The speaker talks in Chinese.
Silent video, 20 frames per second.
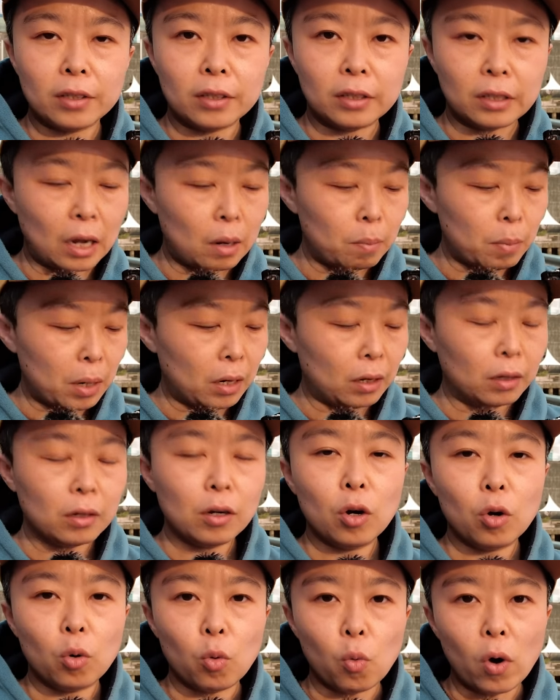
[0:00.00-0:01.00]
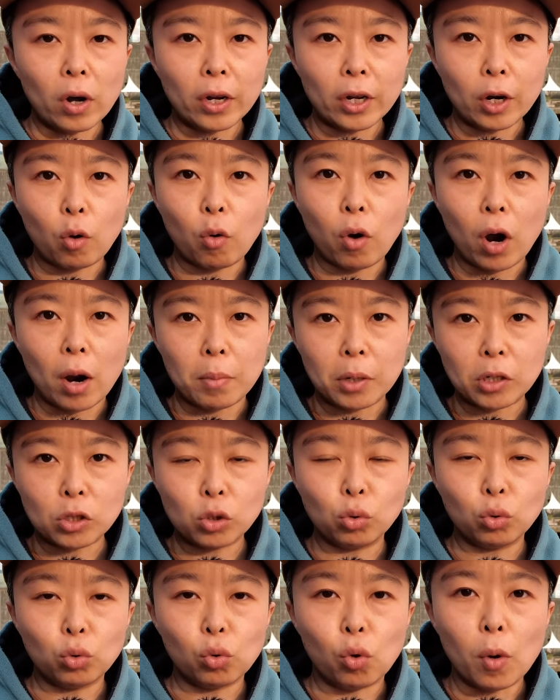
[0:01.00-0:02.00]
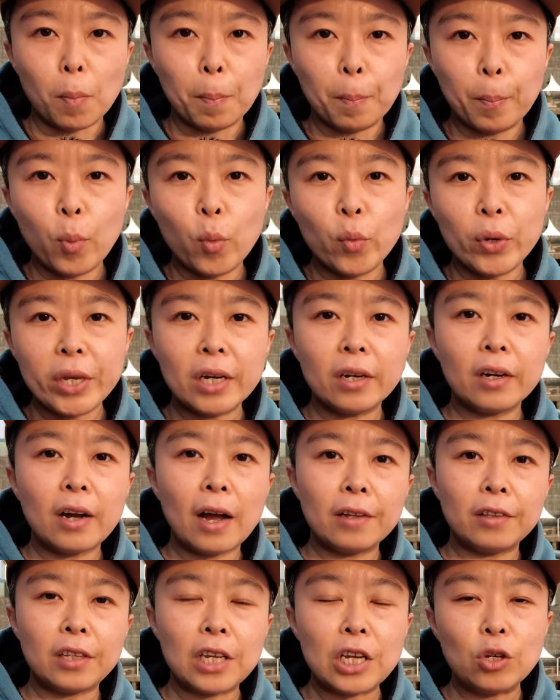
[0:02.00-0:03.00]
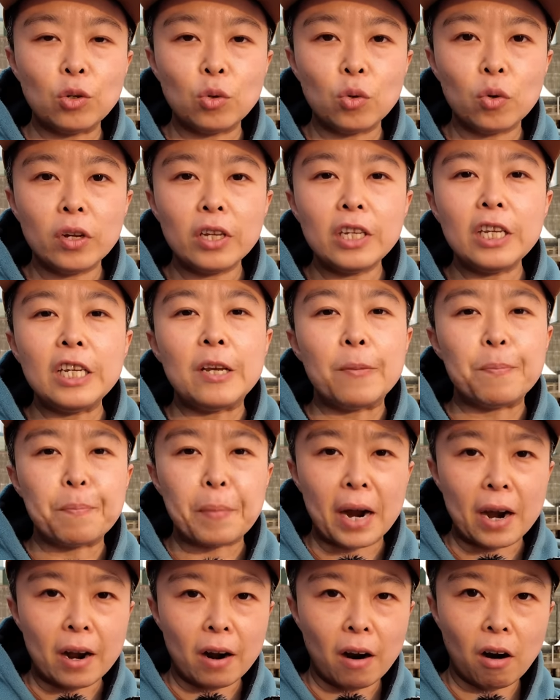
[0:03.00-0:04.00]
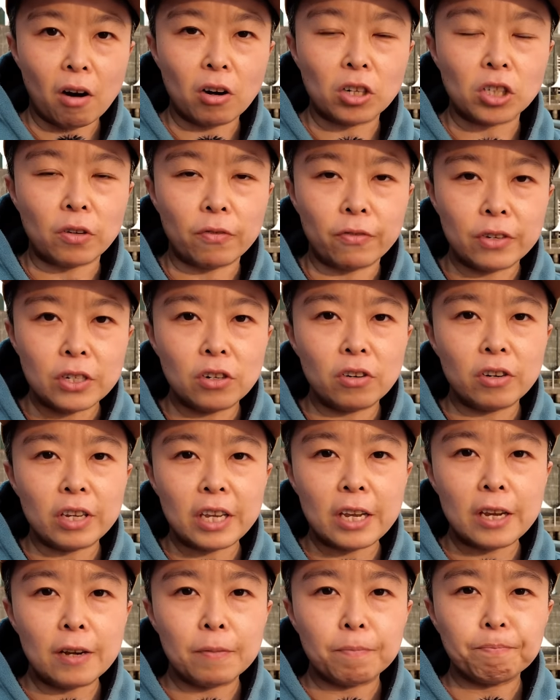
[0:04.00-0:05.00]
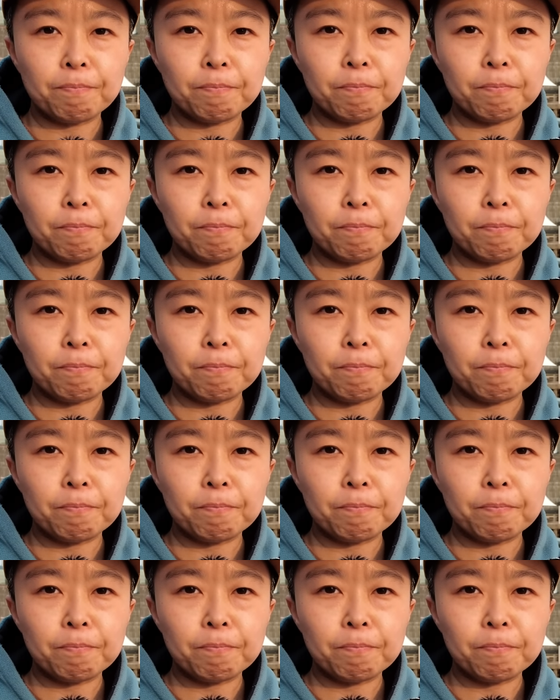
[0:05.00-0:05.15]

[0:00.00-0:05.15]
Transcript: 那么我的快门速度不应该低于一百二十分之一，